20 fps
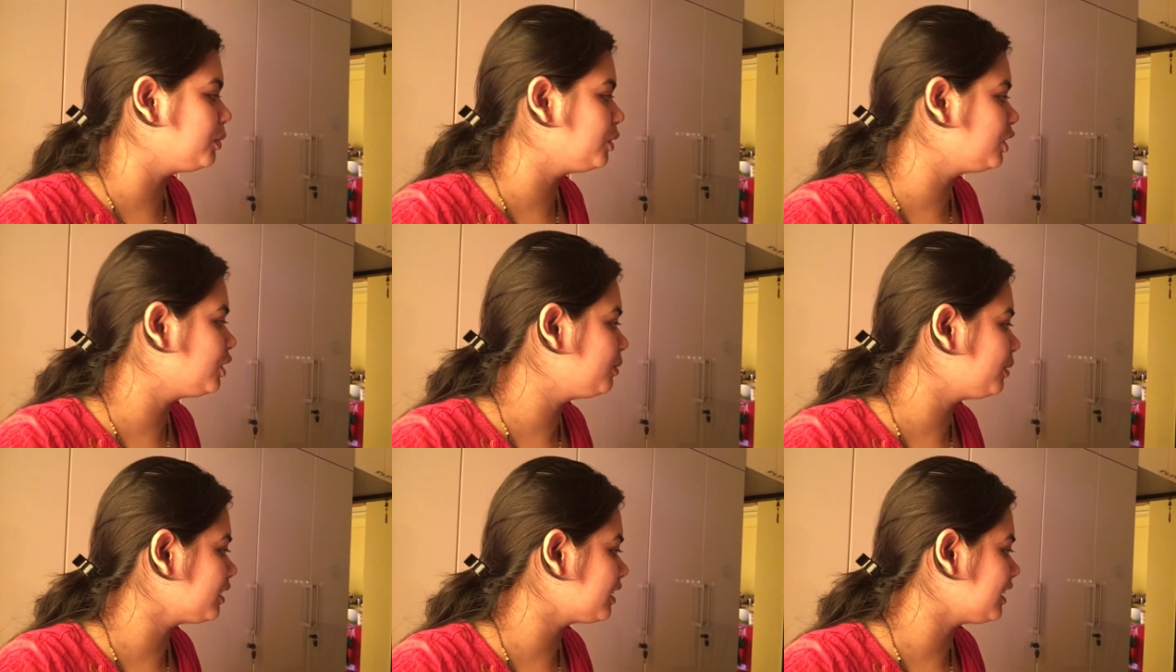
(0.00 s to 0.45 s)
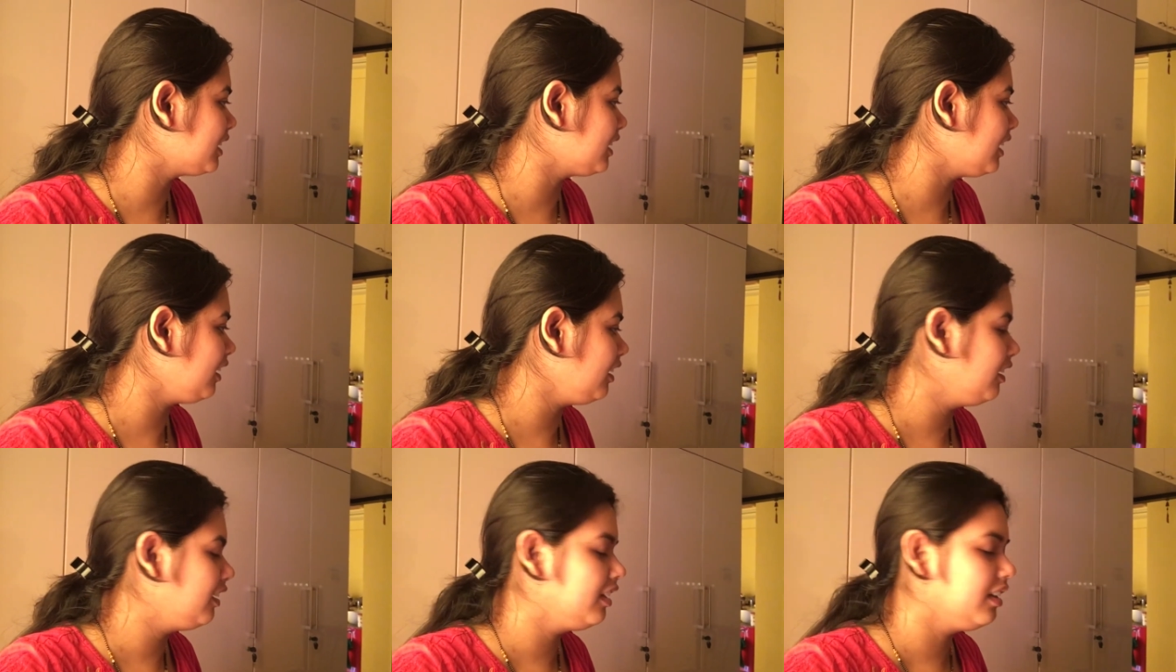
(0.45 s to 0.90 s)
বুঝবো সেটা
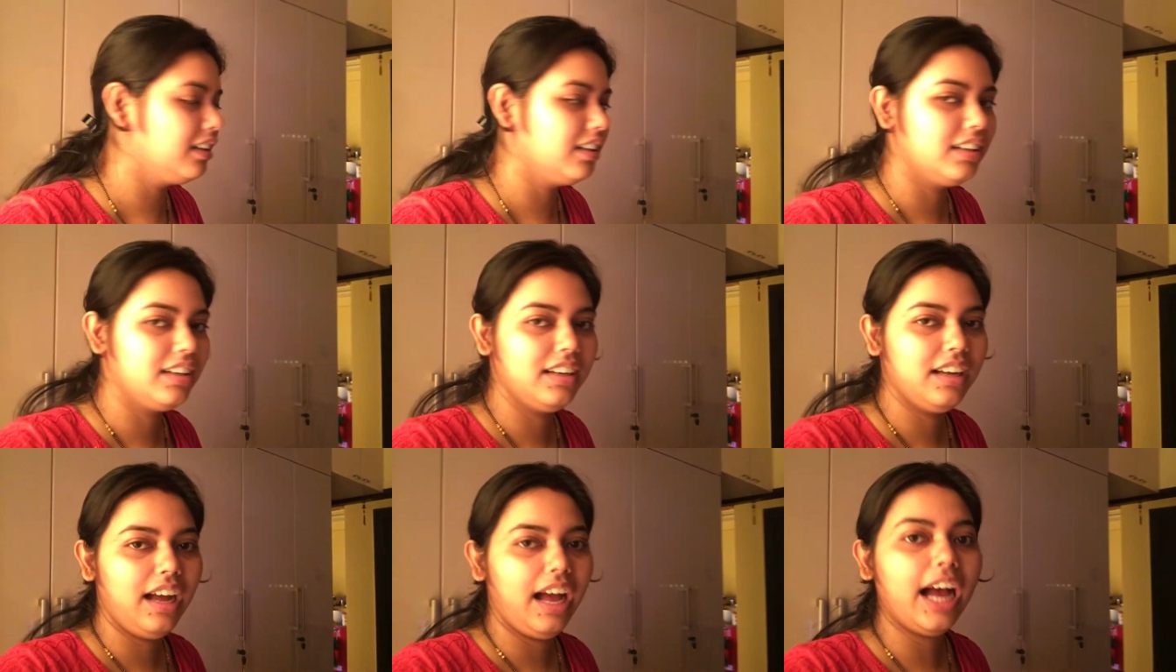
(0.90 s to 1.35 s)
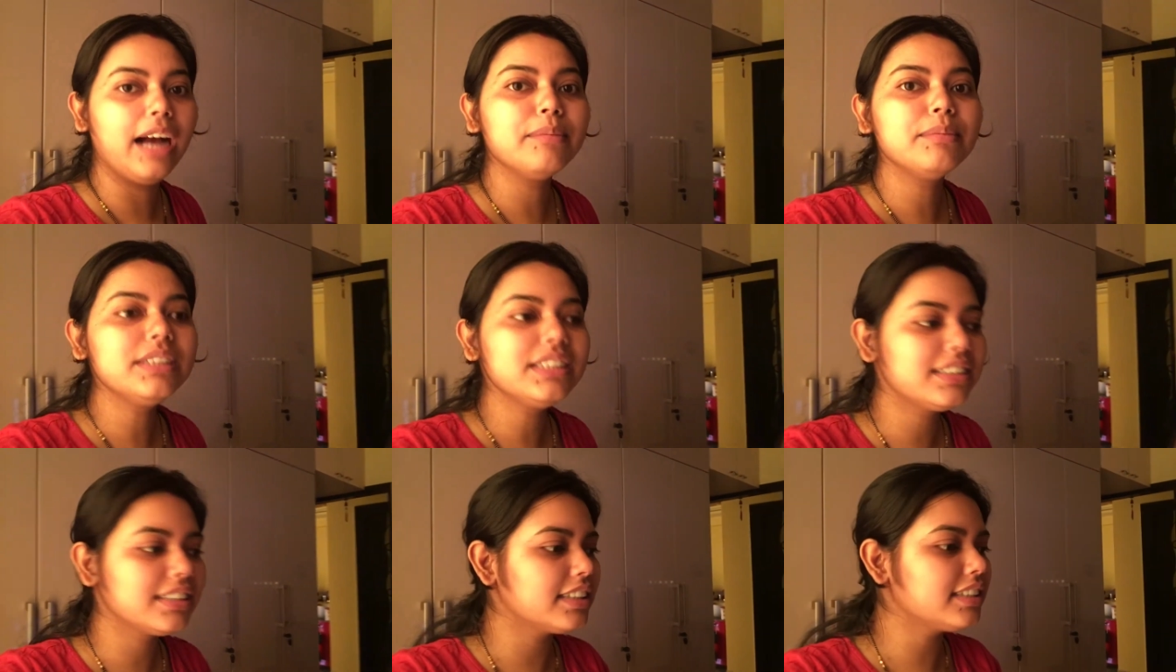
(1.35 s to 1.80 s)

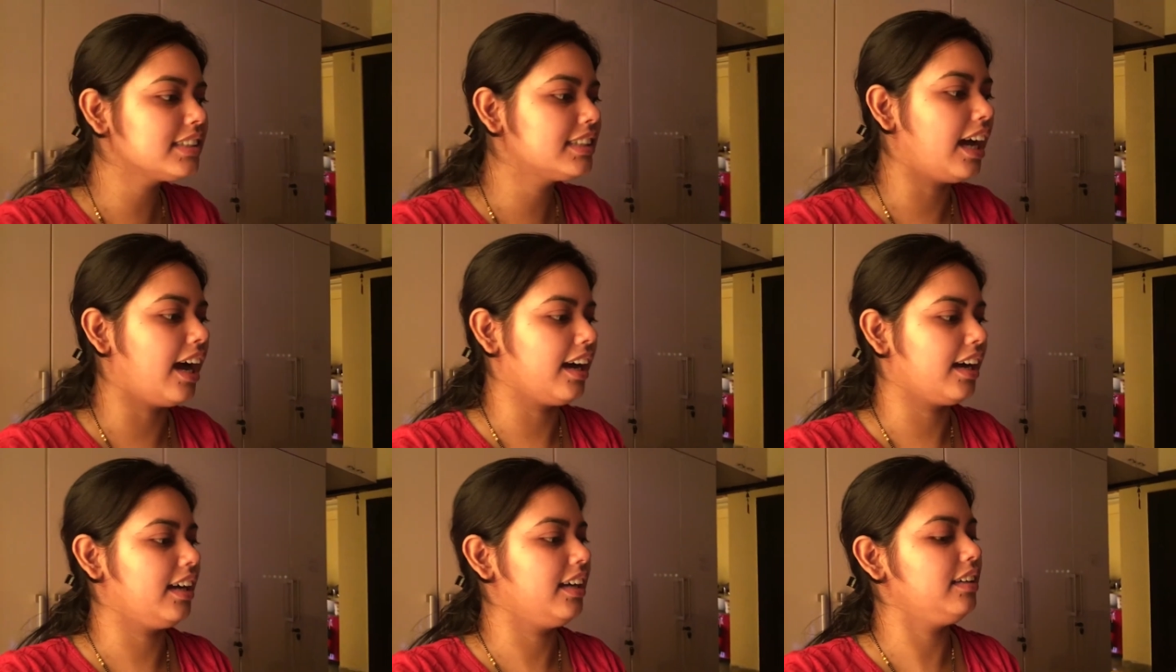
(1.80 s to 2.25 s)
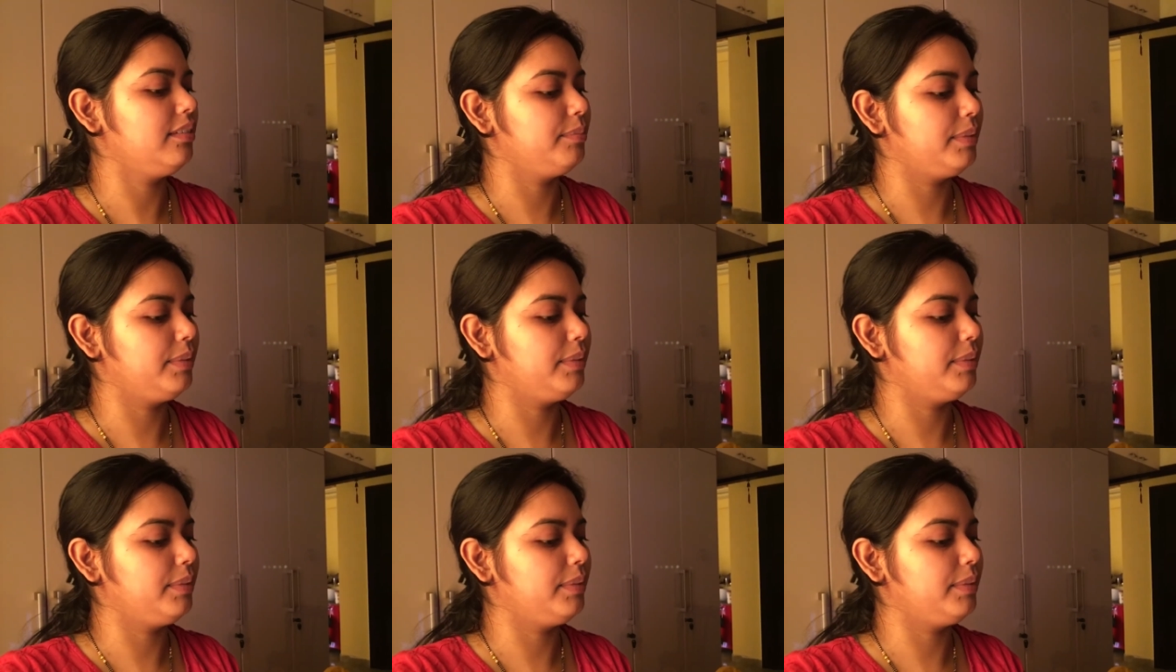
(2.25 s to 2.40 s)
আমি জাস্ট ঢাকা